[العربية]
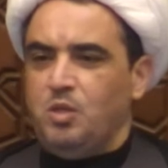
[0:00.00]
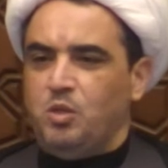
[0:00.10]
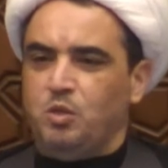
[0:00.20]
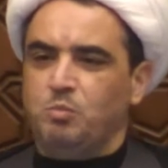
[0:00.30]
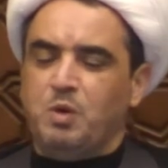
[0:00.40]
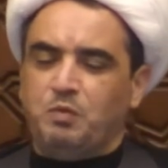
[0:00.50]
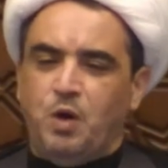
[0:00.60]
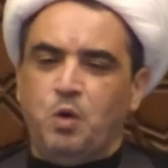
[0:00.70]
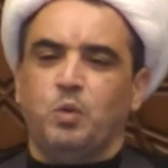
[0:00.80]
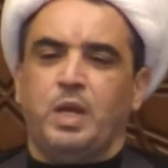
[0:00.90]
ثم
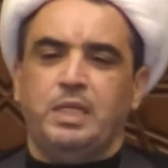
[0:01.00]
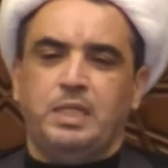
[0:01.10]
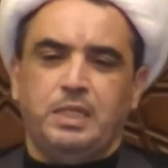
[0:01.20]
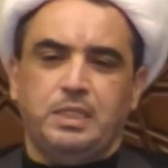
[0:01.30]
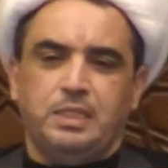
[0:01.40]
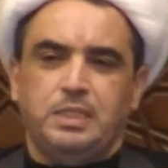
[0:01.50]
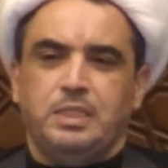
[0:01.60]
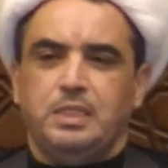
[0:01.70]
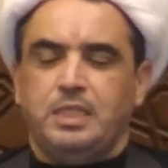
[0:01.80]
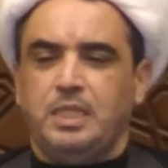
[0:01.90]
فورا
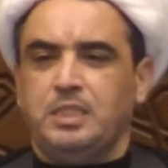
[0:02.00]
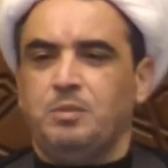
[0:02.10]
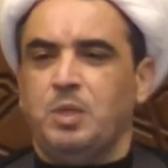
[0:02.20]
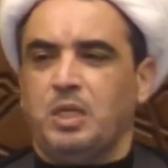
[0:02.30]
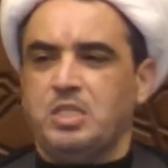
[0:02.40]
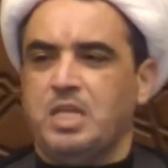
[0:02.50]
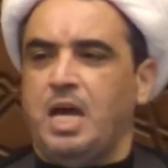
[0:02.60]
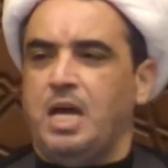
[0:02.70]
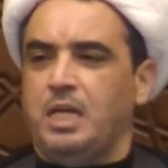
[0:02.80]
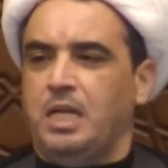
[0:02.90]
كتب
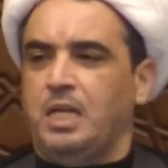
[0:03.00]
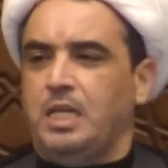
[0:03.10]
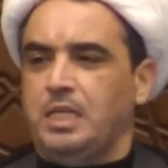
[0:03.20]
رسائل